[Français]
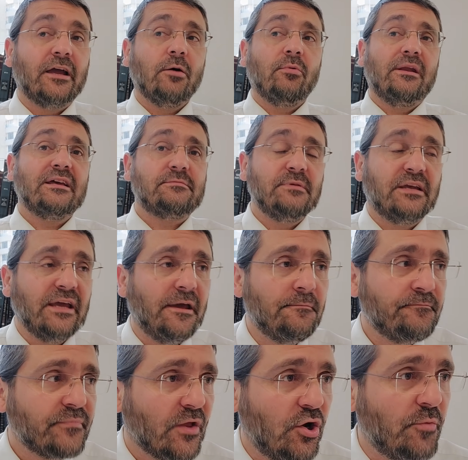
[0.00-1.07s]
Et comme on a expliqué,
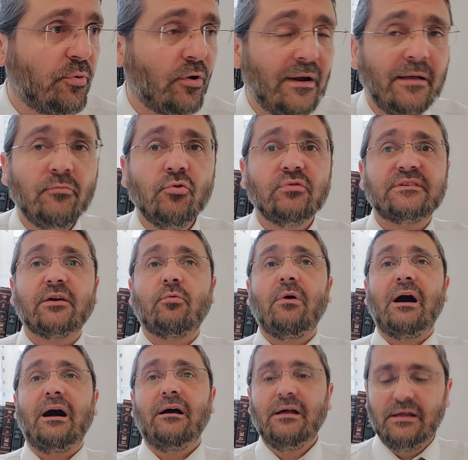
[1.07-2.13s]
le problème, nous, c'est
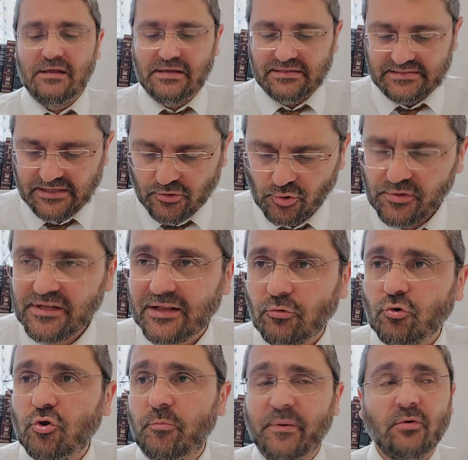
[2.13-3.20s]
quoi hein C'est qu'au lieu
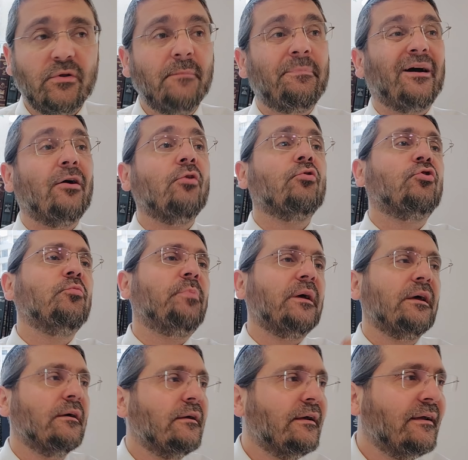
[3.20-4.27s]
d'être occupé, on est
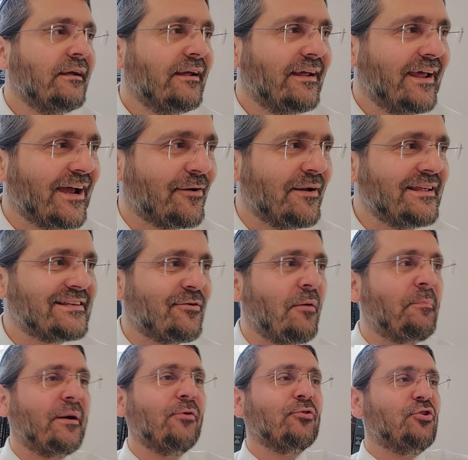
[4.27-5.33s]
préoccupé. Et quand on est
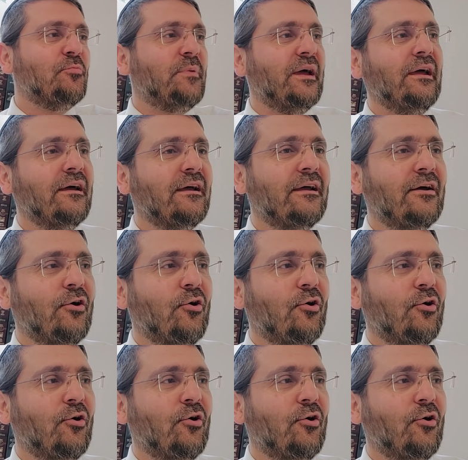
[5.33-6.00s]
quoi préoccupé